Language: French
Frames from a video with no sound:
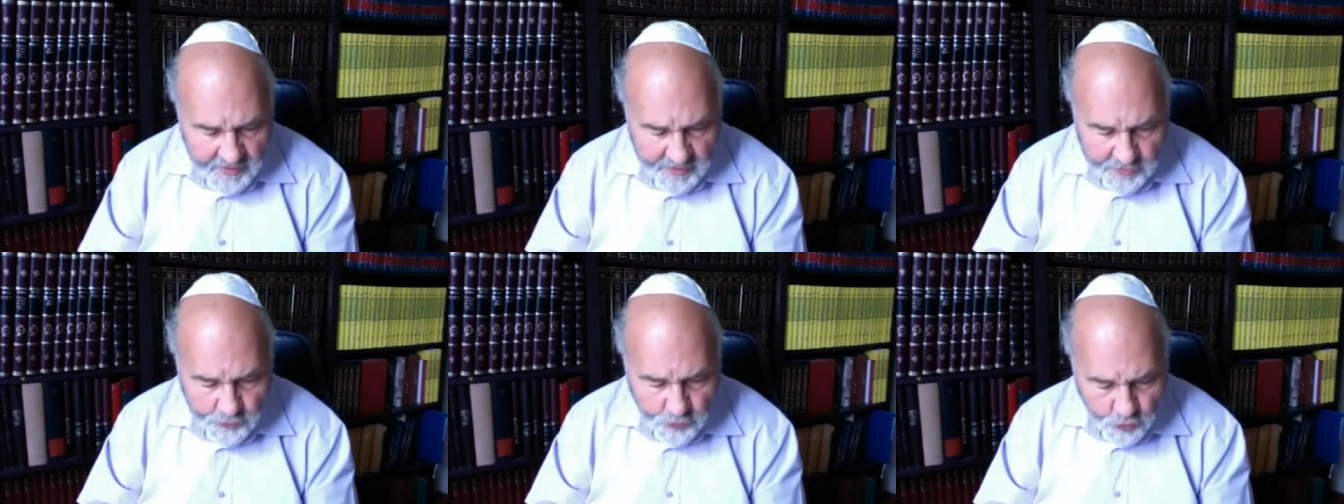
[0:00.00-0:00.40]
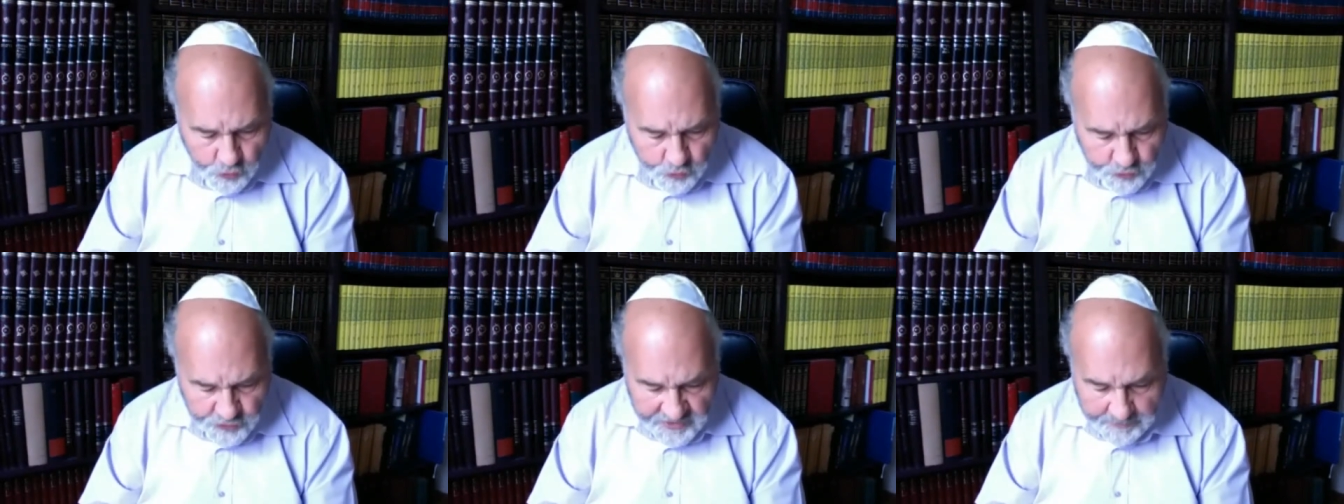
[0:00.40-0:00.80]
et non
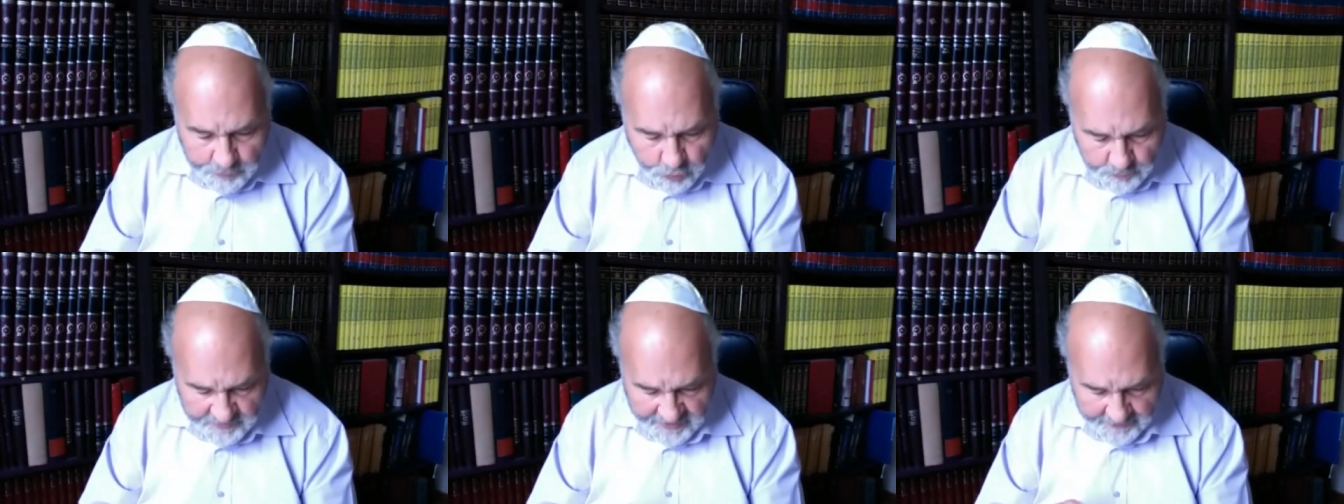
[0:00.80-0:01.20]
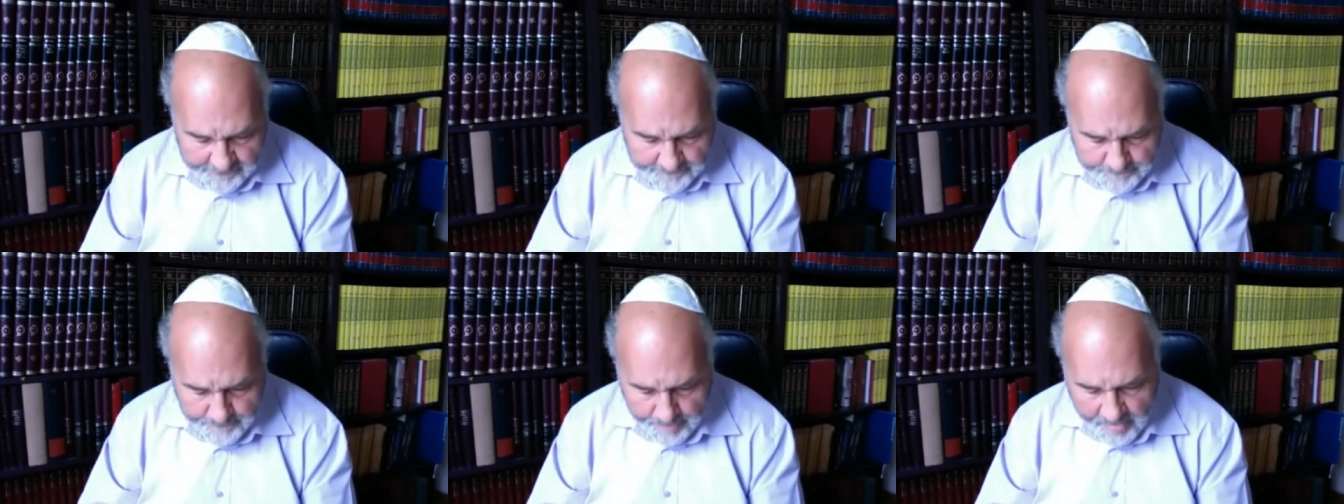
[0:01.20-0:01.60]
l'une des premières.
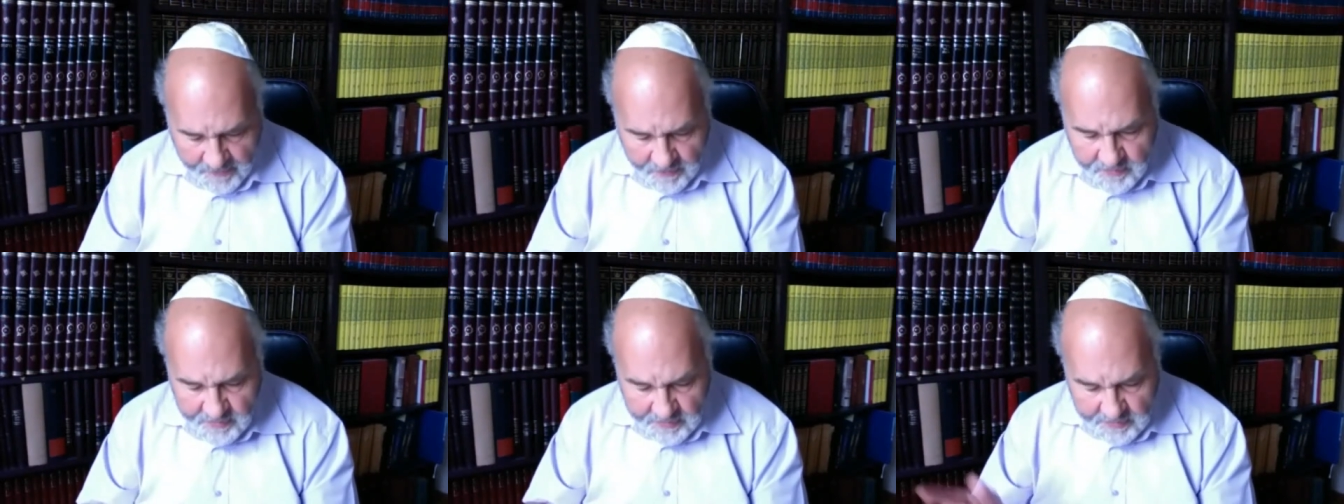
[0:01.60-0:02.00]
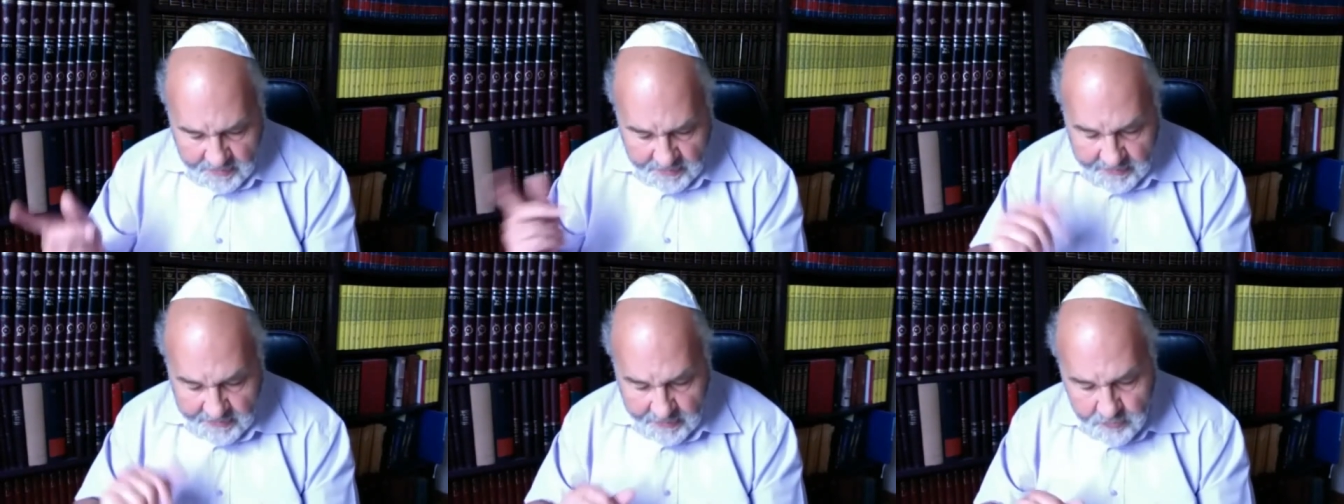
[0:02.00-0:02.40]

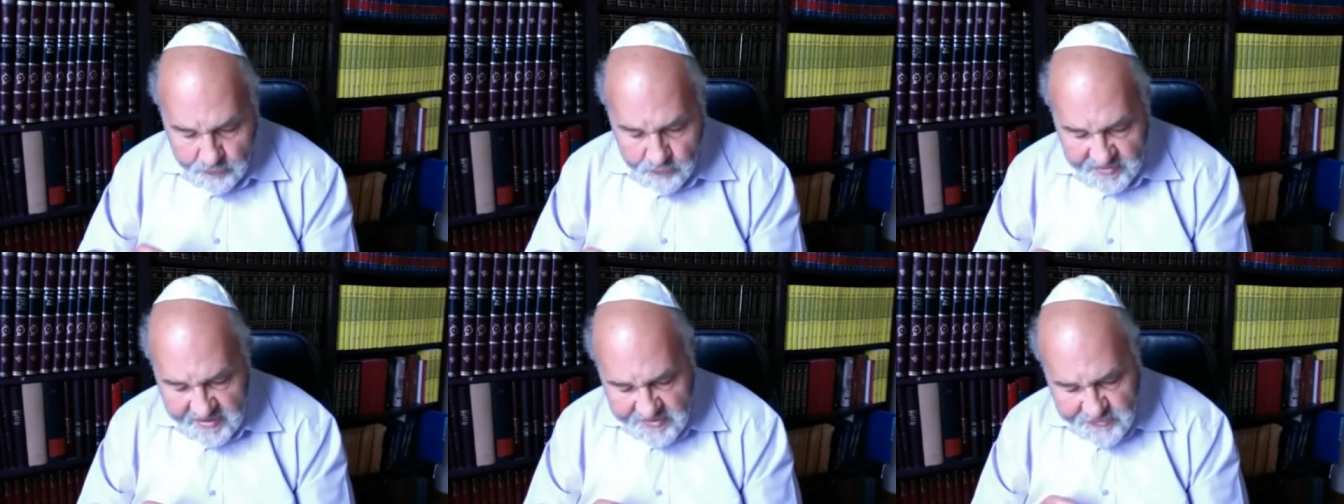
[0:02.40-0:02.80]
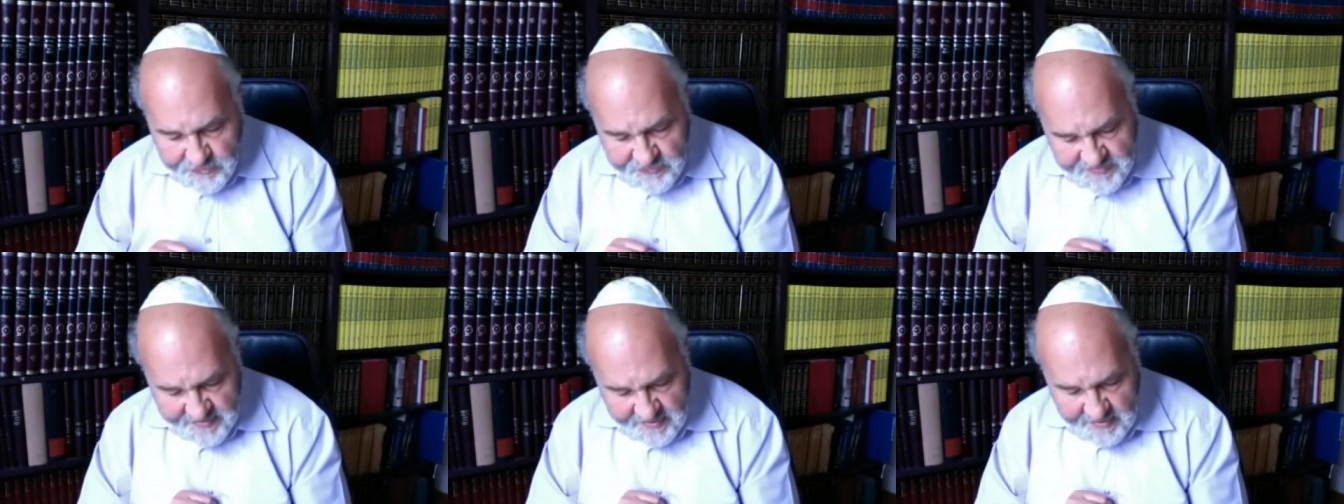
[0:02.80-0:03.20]
Il nous dit
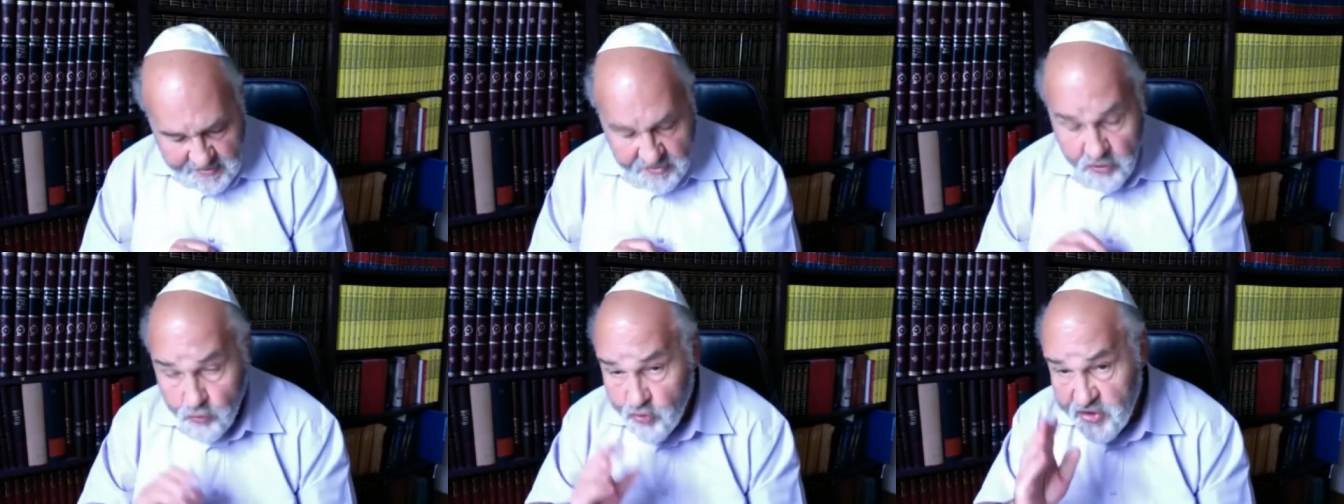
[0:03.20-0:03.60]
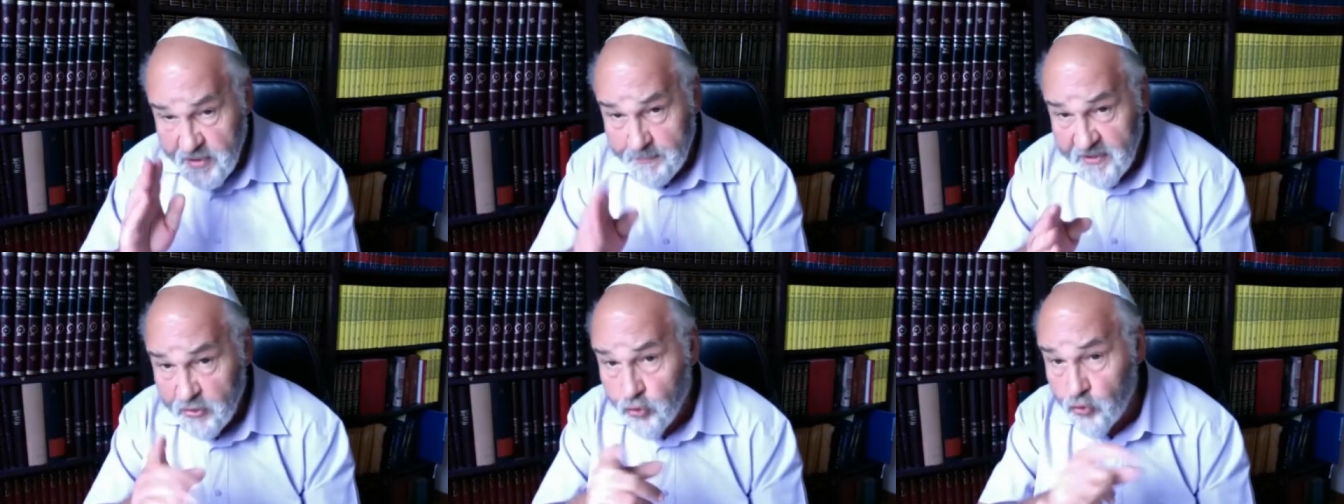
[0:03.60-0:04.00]
ceci dans le
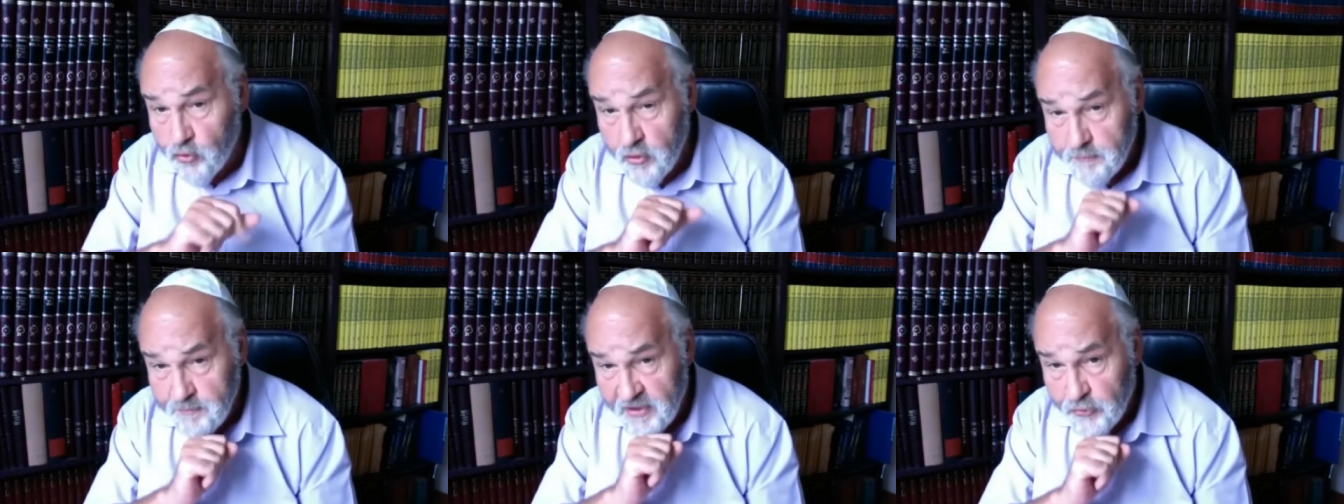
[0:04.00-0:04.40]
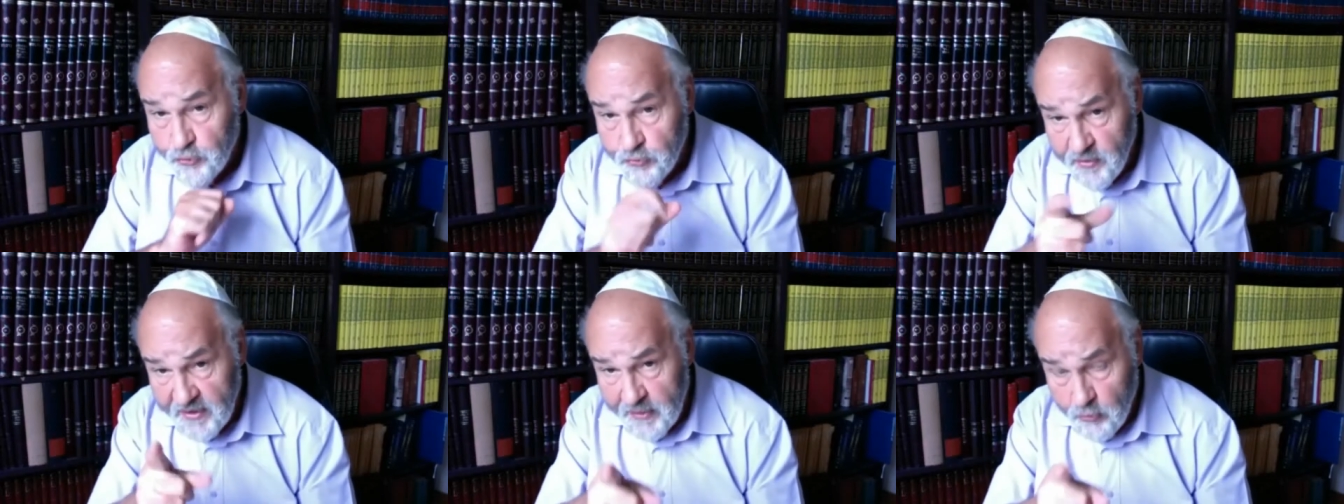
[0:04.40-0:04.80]
chapitre 1,
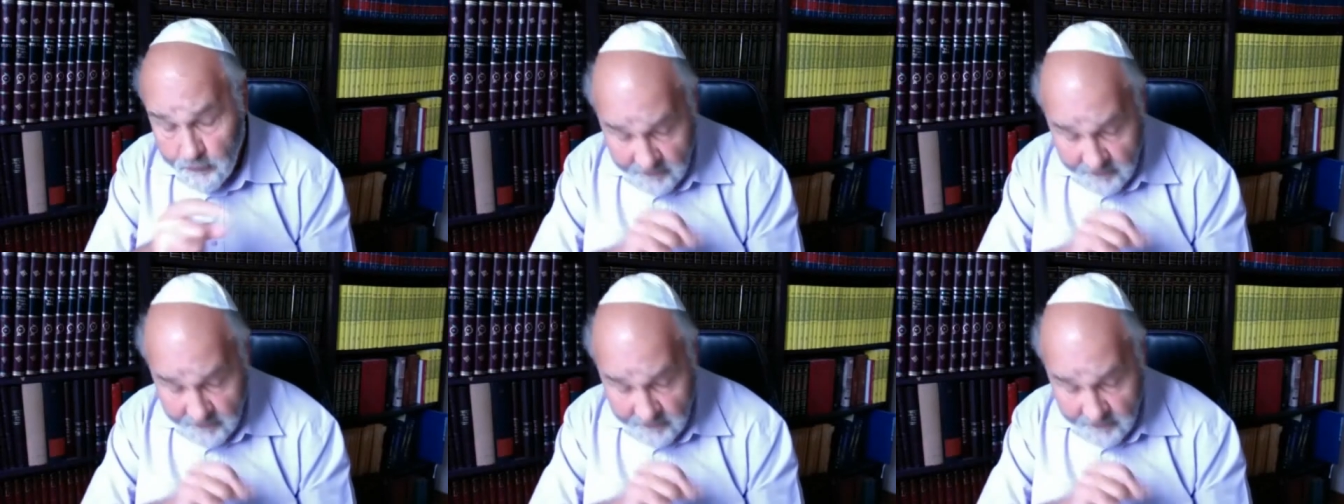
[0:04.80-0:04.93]
pardon, et le